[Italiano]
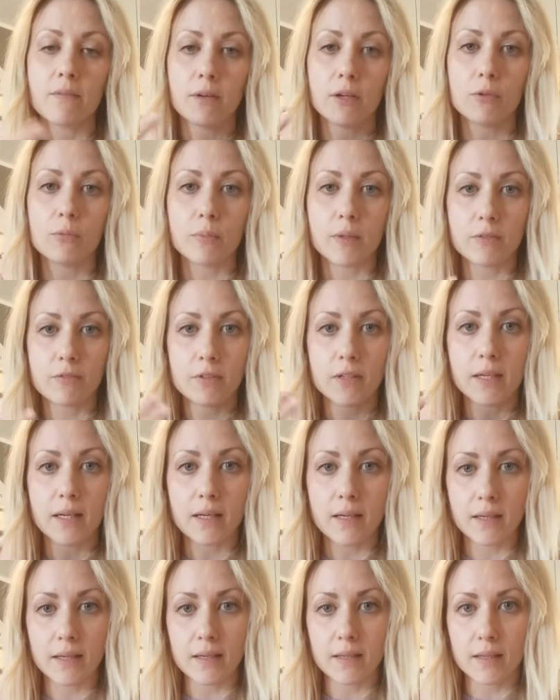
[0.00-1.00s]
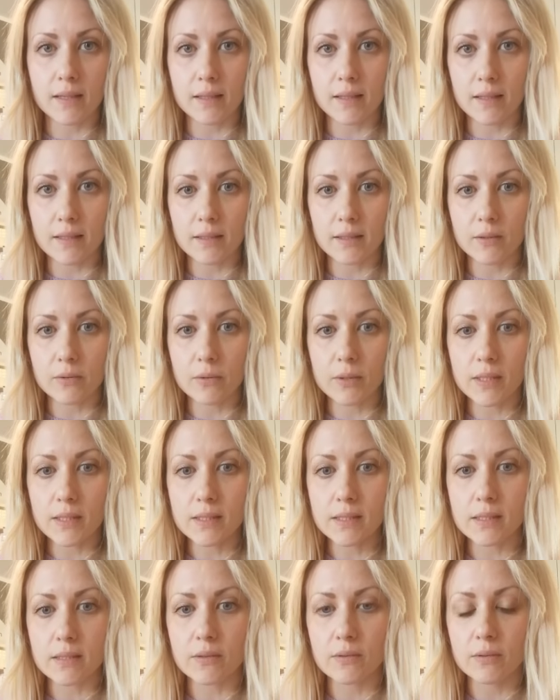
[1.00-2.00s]
va a lubrificare anche le
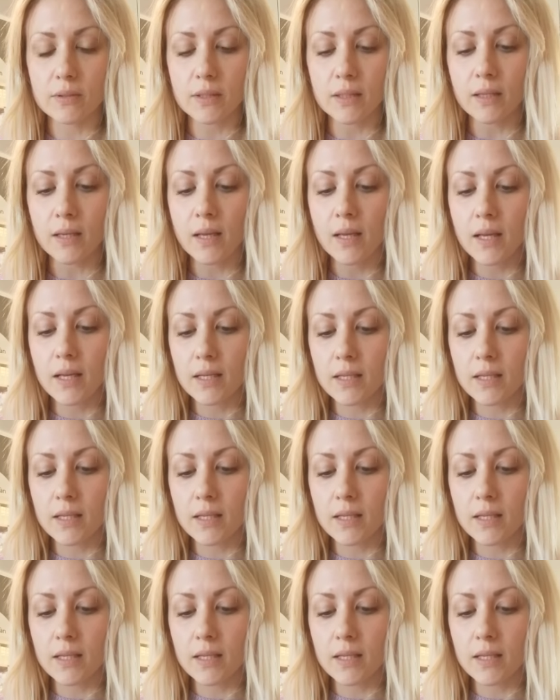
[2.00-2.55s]
articolazioni,